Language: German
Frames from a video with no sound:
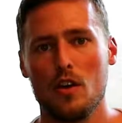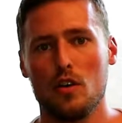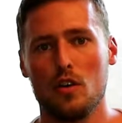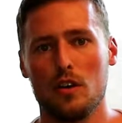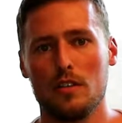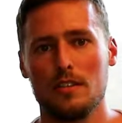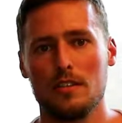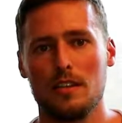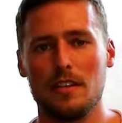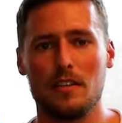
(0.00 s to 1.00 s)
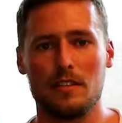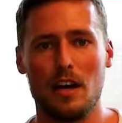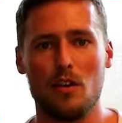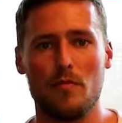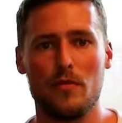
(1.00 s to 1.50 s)
Und genau
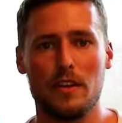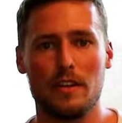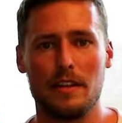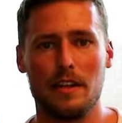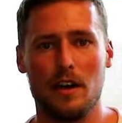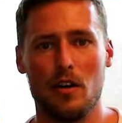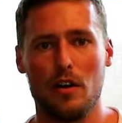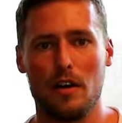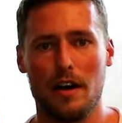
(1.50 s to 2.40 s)
darum werden dann auch